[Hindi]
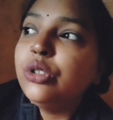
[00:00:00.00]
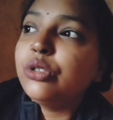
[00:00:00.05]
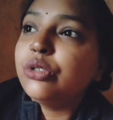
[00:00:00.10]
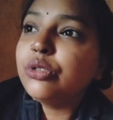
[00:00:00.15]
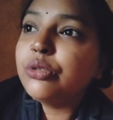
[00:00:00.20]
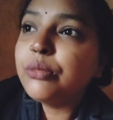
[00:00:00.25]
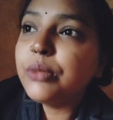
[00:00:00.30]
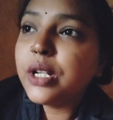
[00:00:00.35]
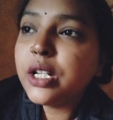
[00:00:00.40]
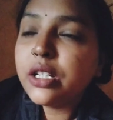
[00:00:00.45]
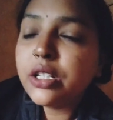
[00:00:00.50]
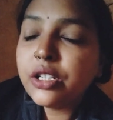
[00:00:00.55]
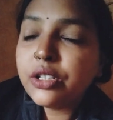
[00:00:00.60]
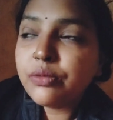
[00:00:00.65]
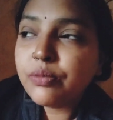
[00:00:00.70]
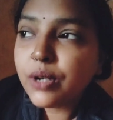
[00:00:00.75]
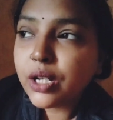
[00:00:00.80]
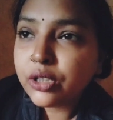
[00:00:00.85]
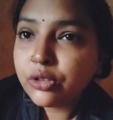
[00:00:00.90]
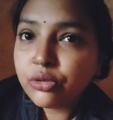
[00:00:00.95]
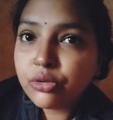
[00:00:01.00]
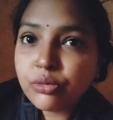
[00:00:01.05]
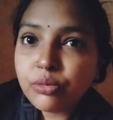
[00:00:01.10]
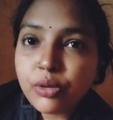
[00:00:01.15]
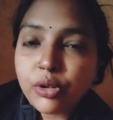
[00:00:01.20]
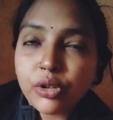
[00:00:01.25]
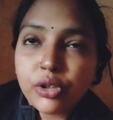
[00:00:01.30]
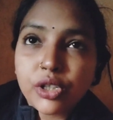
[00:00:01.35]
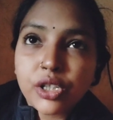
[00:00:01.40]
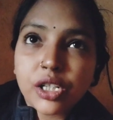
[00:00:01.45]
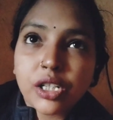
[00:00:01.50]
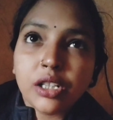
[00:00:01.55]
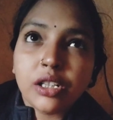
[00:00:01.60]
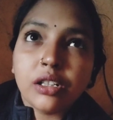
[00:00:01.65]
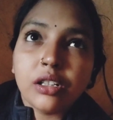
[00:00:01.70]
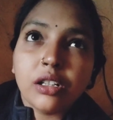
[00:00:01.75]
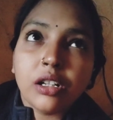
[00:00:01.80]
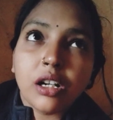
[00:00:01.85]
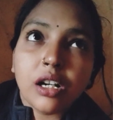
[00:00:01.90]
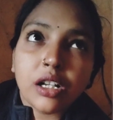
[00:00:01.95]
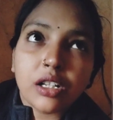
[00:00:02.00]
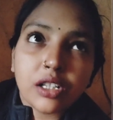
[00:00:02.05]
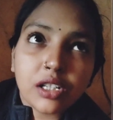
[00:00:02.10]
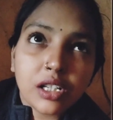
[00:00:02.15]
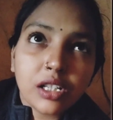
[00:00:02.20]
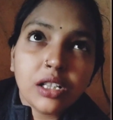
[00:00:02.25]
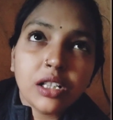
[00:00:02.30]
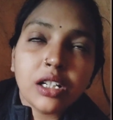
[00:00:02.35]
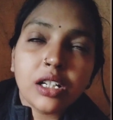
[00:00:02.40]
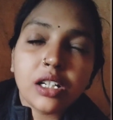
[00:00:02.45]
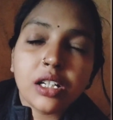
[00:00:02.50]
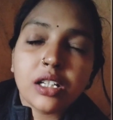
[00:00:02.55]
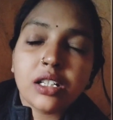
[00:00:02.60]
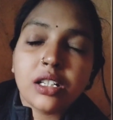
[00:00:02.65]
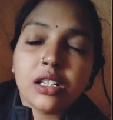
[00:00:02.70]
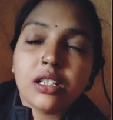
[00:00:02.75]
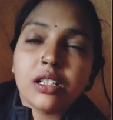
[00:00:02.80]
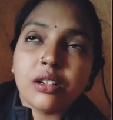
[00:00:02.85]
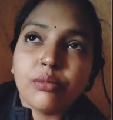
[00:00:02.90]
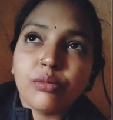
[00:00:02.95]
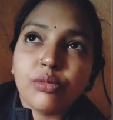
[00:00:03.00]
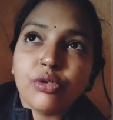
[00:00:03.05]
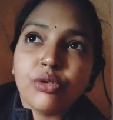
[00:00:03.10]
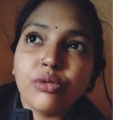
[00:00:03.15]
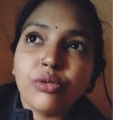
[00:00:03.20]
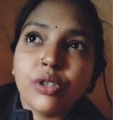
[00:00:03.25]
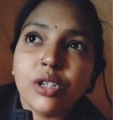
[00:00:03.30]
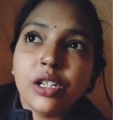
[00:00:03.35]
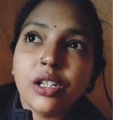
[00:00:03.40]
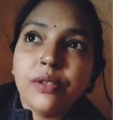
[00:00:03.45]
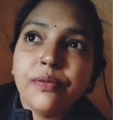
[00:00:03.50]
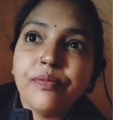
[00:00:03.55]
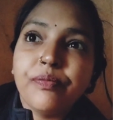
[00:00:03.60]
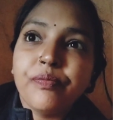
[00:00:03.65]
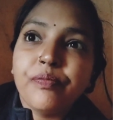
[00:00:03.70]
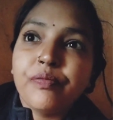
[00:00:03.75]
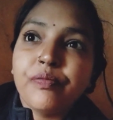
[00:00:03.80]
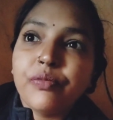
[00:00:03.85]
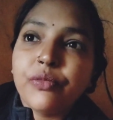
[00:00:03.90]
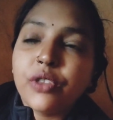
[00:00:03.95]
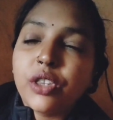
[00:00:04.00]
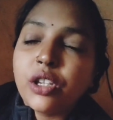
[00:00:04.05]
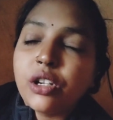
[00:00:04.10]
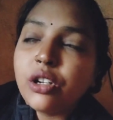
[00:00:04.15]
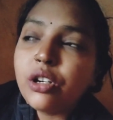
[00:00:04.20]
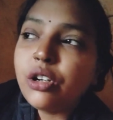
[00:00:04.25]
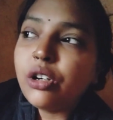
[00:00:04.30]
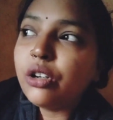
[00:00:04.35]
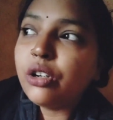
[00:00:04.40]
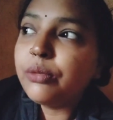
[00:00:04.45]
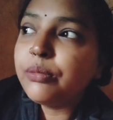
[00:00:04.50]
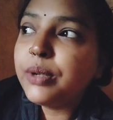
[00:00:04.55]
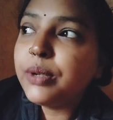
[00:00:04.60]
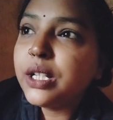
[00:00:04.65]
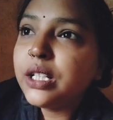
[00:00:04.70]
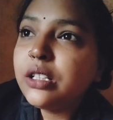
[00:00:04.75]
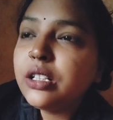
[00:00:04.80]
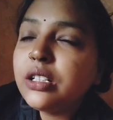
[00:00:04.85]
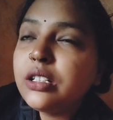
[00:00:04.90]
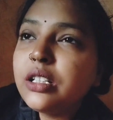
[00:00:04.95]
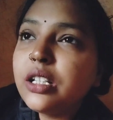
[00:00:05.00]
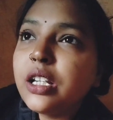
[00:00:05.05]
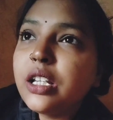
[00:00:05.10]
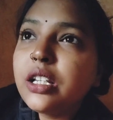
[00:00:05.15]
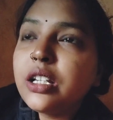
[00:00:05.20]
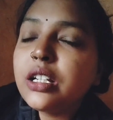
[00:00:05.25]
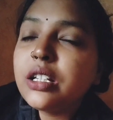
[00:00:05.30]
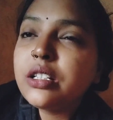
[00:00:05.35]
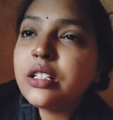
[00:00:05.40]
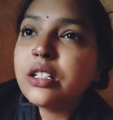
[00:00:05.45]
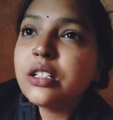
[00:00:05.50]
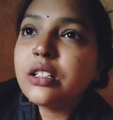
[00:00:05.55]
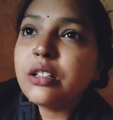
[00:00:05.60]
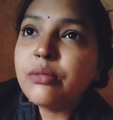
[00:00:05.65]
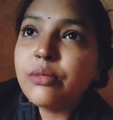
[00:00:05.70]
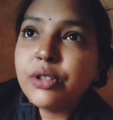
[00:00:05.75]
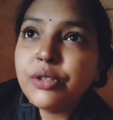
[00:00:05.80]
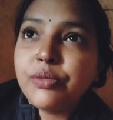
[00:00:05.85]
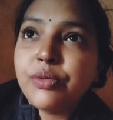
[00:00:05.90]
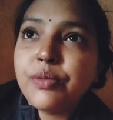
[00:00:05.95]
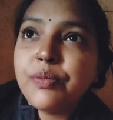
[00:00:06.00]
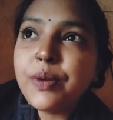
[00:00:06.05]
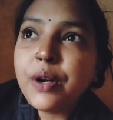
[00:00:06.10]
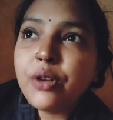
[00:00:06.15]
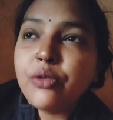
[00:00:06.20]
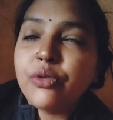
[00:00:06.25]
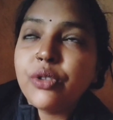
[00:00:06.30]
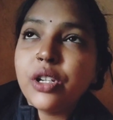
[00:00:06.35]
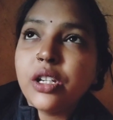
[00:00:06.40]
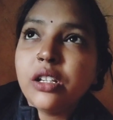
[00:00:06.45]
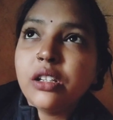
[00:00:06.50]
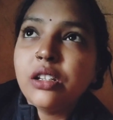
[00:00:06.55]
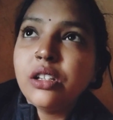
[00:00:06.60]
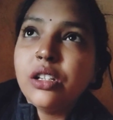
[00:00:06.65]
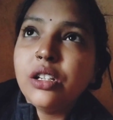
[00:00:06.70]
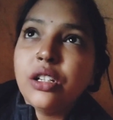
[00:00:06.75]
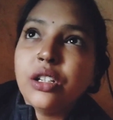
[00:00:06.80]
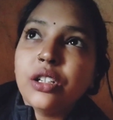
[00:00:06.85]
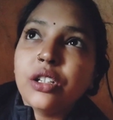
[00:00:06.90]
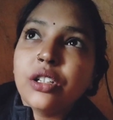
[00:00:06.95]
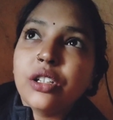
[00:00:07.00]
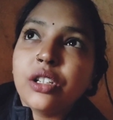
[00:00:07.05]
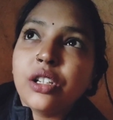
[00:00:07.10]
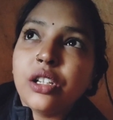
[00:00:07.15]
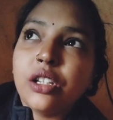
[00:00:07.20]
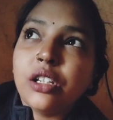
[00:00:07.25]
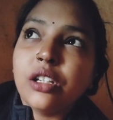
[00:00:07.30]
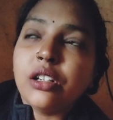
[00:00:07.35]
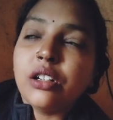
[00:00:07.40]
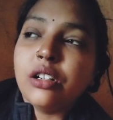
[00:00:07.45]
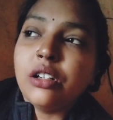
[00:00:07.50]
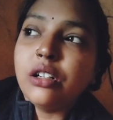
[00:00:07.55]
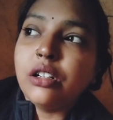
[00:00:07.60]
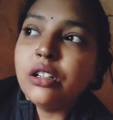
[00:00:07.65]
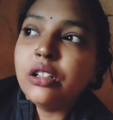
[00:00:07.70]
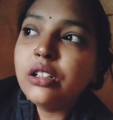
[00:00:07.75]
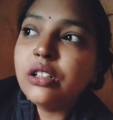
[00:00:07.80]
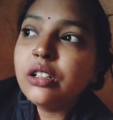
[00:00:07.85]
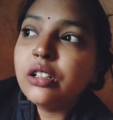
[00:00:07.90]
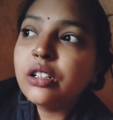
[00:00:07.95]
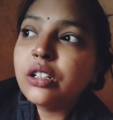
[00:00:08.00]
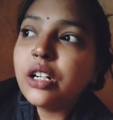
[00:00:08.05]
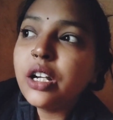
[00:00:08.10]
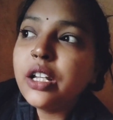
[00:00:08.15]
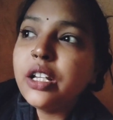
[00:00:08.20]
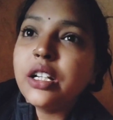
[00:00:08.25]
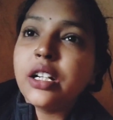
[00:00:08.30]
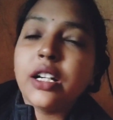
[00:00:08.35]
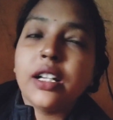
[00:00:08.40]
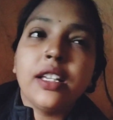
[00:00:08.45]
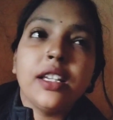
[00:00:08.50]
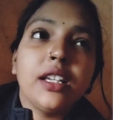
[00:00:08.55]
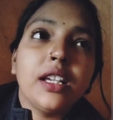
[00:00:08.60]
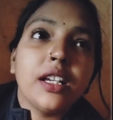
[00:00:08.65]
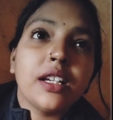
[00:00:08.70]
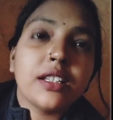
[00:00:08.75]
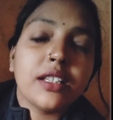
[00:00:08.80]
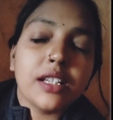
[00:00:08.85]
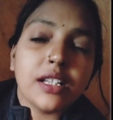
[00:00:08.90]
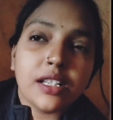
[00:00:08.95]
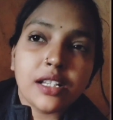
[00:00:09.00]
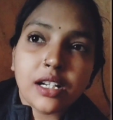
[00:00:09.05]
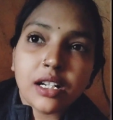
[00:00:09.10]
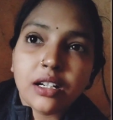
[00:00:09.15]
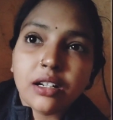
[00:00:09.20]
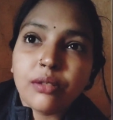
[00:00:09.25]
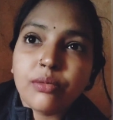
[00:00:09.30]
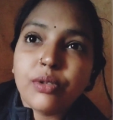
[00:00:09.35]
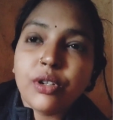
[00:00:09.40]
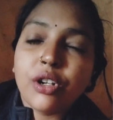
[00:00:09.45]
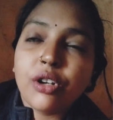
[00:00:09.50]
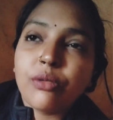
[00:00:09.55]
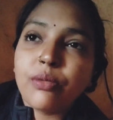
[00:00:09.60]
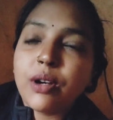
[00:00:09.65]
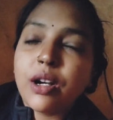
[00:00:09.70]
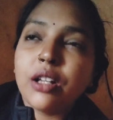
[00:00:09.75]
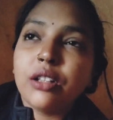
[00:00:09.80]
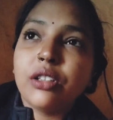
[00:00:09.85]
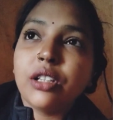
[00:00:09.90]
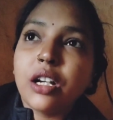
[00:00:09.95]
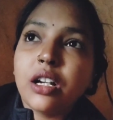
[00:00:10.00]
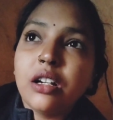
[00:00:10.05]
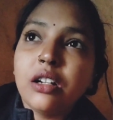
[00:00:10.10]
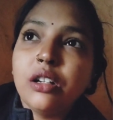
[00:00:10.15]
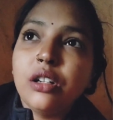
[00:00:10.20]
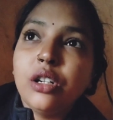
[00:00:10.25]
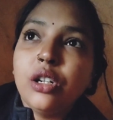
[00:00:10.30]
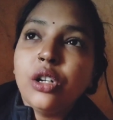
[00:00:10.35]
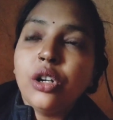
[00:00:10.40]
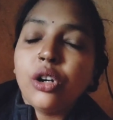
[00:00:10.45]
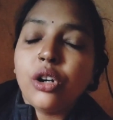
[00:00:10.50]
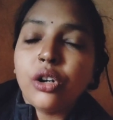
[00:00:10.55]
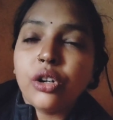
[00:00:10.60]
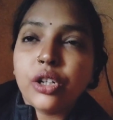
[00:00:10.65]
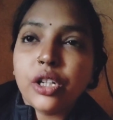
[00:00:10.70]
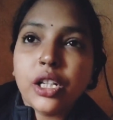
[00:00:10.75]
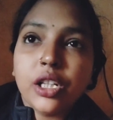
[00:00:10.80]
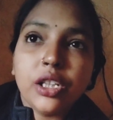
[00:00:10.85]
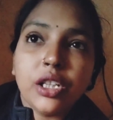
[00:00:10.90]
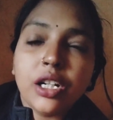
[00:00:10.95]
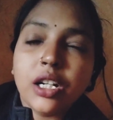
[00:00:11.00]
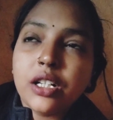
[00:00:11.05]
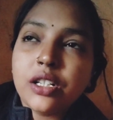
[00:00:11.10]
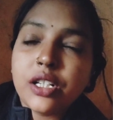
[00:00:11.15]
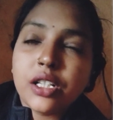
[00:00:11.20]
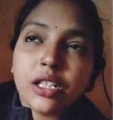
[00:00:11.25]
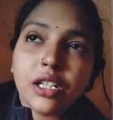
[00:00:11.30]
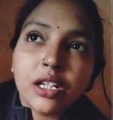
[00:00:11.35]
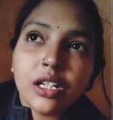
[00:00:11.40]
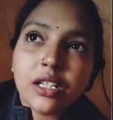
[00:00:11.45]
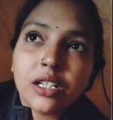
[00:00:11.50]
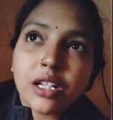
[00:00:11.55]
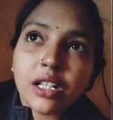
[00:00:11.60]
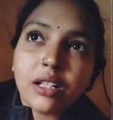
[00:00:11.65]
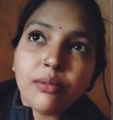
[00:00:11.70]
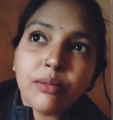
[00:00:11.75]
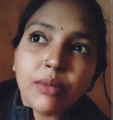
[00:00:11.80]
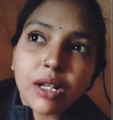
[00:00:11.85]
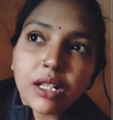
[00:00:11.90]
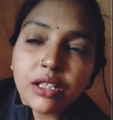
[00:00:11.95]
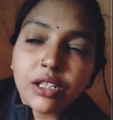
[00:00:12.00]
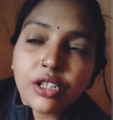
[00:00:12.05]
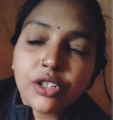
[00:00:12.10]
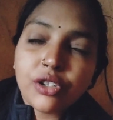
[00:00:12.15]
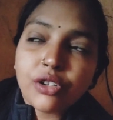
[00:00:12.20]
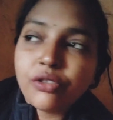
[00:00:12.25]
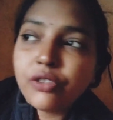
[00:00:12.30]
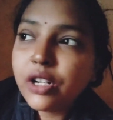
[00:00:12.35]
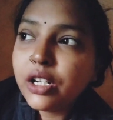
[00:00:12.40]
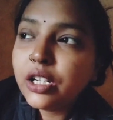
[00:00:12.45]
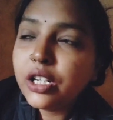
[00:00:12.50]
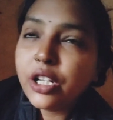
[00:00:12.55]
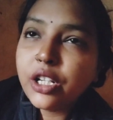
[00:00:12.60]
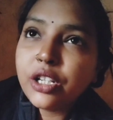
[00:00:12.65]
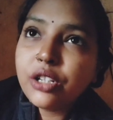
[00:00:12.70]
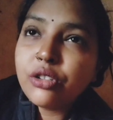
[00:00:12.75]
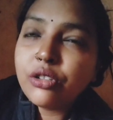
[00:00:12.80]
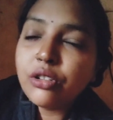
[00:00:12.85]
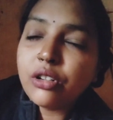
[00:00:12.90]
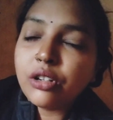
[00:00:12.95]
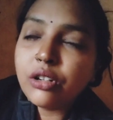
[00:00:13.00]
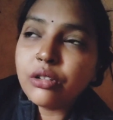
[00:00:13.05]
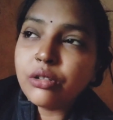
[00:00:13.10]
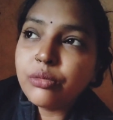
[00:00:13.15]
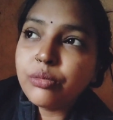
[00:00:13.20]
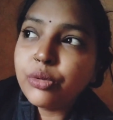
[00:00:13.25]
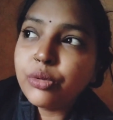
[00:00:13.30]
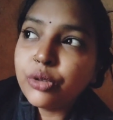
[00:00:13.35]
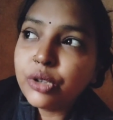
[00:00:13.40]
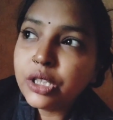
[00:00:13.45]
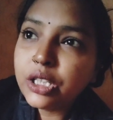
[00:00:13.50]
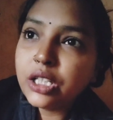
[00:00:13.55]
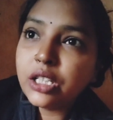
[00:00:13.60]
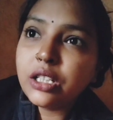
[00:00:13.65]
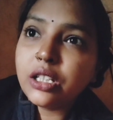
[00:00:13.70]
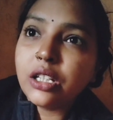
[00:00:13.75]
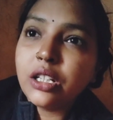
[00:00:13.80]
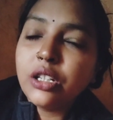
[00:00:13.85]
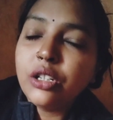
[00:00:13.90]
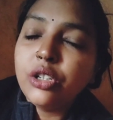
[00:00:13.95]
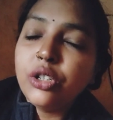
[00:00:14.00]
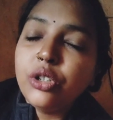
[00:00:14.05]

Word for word: तो मैं इस बात को बहुत अच्छी तरीके से समझूंगी और बेहतर तरीके से समझ भी पाऊंगी कि कहीं ना कहीं एक शिक्षा का भी अभाव था और इतना जितना ज़्यादा मालती चौहान नहीं बोलती थी